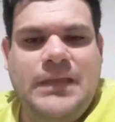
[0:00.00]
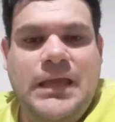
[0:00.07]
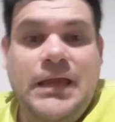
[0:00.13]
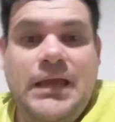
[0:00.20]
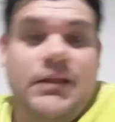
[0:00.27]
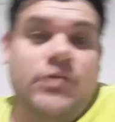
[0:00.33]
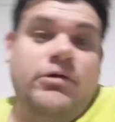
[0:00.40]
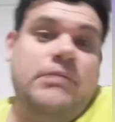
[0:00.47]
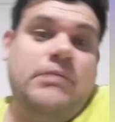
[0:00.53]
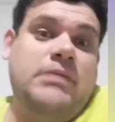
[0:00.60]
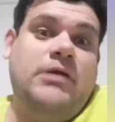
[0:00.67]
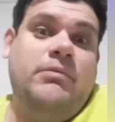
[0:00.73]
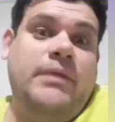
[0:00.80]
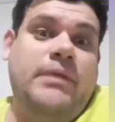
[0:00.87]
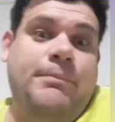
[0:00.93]
Então é
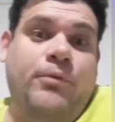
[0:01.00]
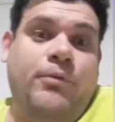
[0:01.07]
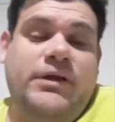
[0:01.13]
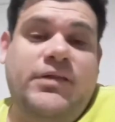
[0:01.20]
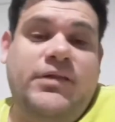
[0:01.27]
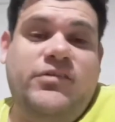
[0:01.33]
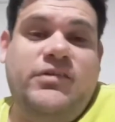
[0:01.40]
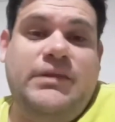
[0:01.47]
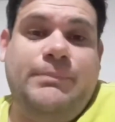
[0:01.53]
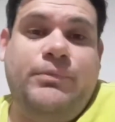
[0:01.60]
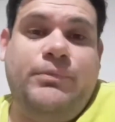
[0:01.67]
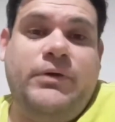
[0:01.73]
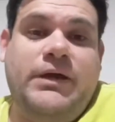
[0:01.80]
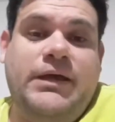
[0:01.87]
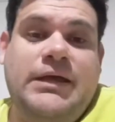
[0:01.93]
meio que uma hipocrisia,
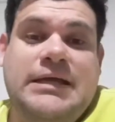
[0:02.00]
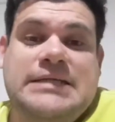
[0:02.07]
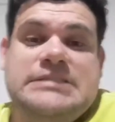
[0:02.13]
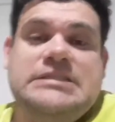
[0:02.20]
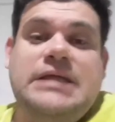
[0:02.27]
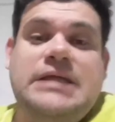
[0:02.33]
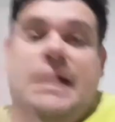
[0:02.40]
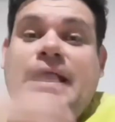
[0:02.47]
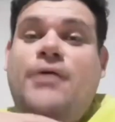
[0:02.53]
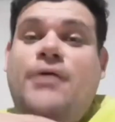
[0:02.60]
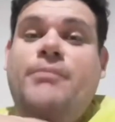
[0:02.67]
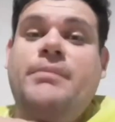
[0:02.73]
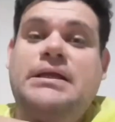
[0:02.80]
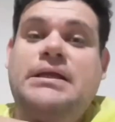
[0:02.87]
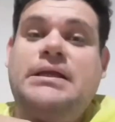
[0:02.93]
porque se
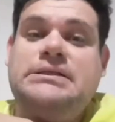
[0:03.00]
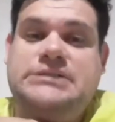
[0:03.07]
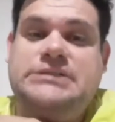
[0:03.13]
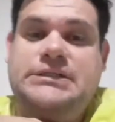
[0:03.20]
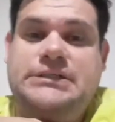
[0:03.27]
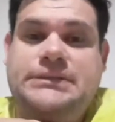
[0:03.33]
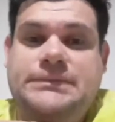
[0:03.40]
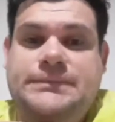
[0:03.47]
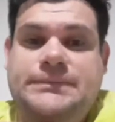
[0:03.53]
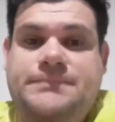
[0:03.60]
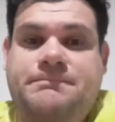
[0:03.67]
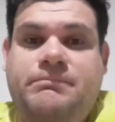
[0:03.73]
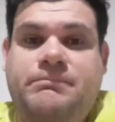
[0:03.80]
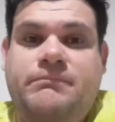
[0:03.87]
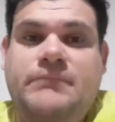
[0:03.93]
realmente
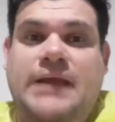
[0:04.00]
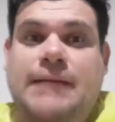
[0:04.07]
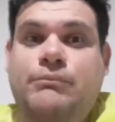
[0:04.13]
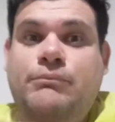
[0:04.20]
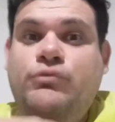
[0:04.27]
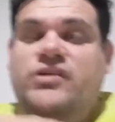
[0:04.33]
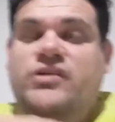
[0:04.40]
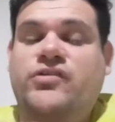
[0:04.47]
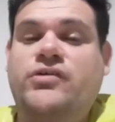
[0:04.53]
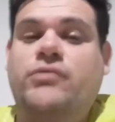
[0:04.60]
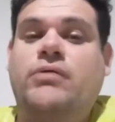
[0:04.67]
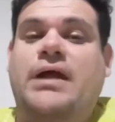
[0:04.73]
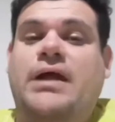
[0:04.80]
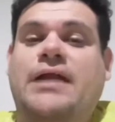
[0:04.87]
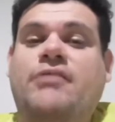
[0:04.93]
a música
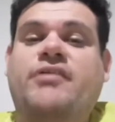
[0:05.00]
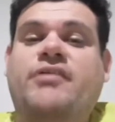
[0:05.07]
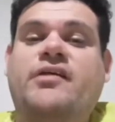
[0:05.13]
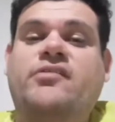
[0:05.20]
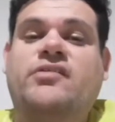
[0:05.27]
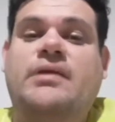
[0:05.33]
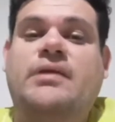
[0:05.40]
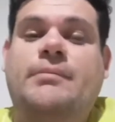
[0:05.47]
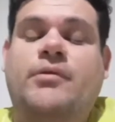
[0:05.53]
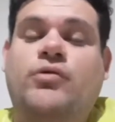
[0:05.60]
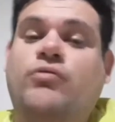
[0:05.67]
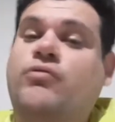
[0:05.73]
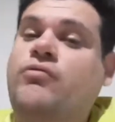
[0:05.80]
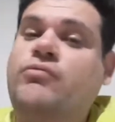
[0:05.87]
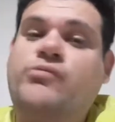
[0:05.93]
secular não fazia,
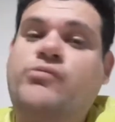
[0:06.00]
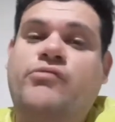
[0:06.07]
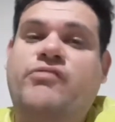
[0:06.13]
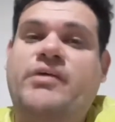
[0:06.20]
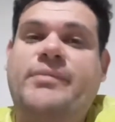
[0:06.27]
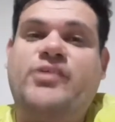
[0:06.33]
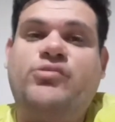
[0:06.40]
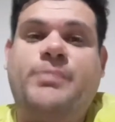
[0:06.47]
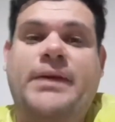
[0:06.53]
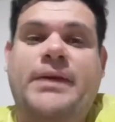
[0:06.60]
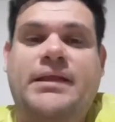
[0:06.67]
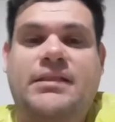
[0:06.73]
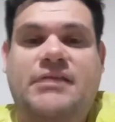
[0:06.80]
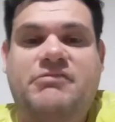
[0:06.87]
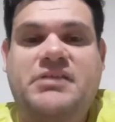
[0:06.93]
não, não faz mais
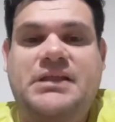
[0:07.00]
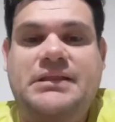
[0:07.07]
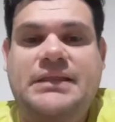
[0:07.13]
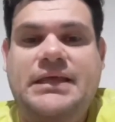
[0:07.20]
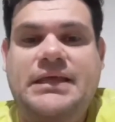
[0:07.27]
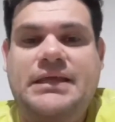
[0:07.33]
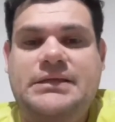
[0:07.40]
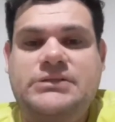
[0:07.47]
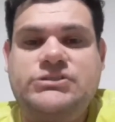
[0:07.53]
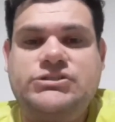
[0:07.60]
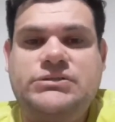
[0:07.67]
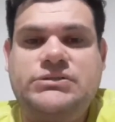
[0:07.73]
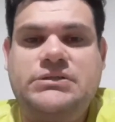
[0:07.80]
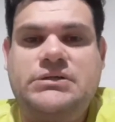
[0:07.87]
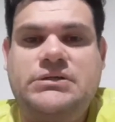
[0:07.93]
parte da vida deles,
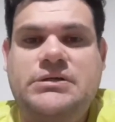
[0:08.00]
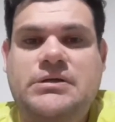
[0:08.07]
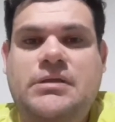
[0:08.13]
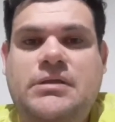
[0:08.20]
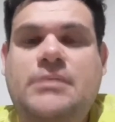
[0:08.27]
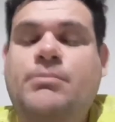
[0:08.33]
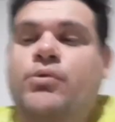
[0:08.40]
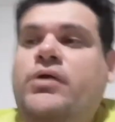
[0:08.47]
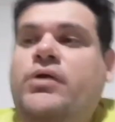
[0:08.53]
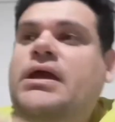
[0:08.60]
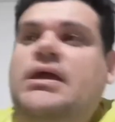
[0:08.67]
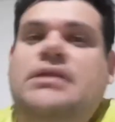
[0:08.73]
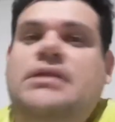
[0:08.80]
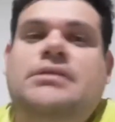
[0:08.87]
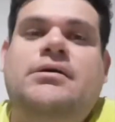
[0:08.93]
por que,
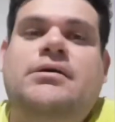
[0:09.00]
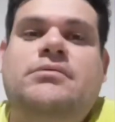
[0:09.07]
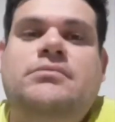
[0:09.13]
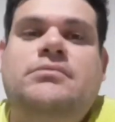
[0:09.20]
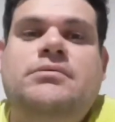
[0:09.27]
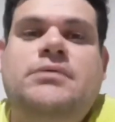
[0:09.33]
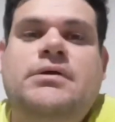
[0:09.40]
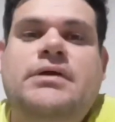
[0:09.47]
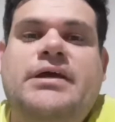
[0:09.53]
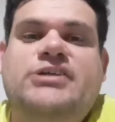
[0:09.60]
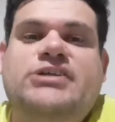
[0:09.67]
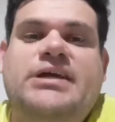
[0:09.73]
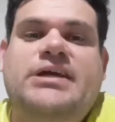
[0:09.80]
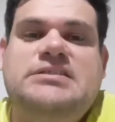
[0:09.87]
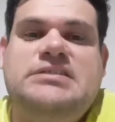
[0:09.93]
que então eles
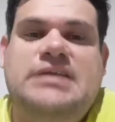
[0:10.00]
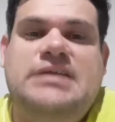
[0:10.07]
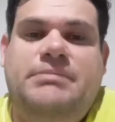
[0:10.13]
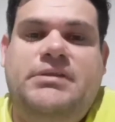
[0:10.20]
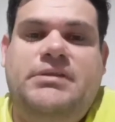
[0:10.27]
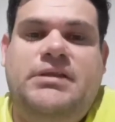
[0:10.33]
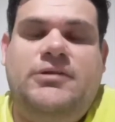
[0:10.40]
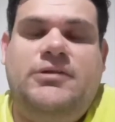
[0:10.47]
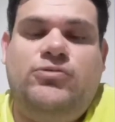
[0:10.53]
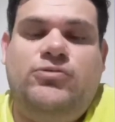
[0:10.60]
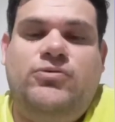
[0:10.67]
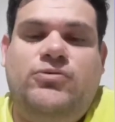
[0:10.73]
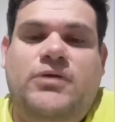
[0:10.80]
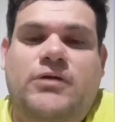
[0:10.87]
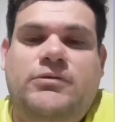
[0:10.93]
recebem direito
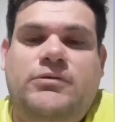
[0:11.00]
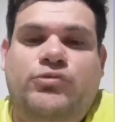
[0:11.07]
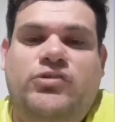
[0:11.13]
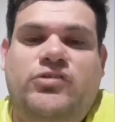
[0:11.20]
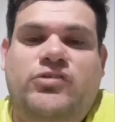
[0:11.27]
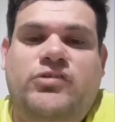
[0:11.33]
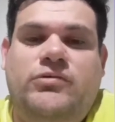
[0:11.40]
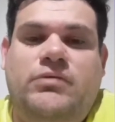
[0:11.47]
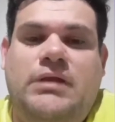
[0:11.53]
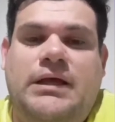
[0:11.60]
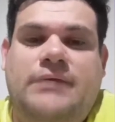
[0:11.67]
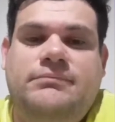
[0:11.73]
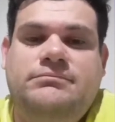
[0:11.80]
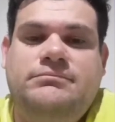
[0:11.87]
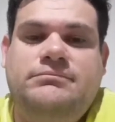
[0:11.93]
autoral de música secular?
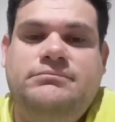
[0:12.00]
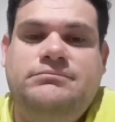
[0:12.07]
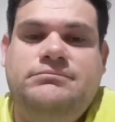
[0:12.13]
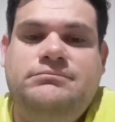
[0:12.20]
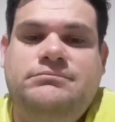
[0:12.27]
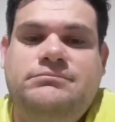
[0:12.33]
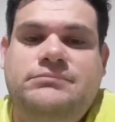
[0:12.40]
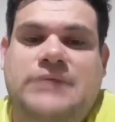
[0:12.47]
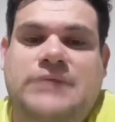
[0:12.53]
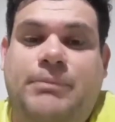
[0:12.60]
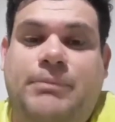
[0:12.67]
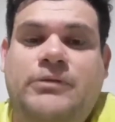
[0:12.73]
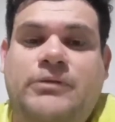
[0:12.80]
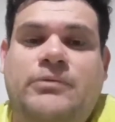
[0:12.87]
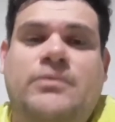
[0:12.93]

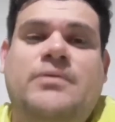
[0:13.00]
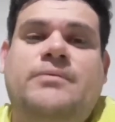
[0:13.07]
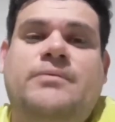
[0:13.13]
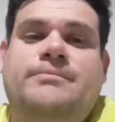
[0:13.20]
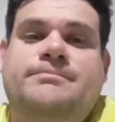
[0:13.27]
Abandono.